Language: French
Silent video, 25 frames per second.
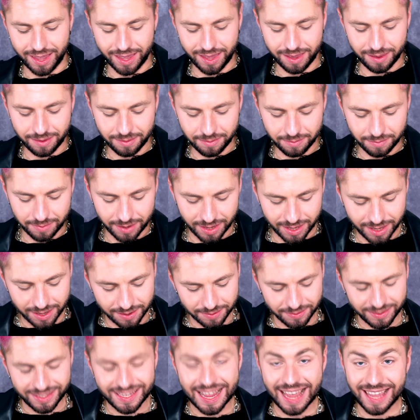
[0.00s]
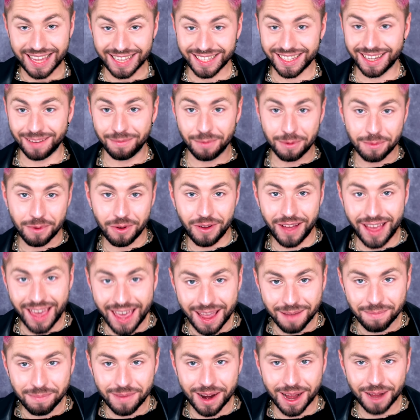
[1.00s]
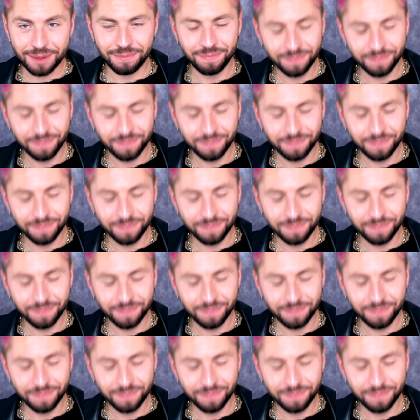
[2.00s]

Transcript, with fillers: eh oui, ça y est, c'est le moment M là.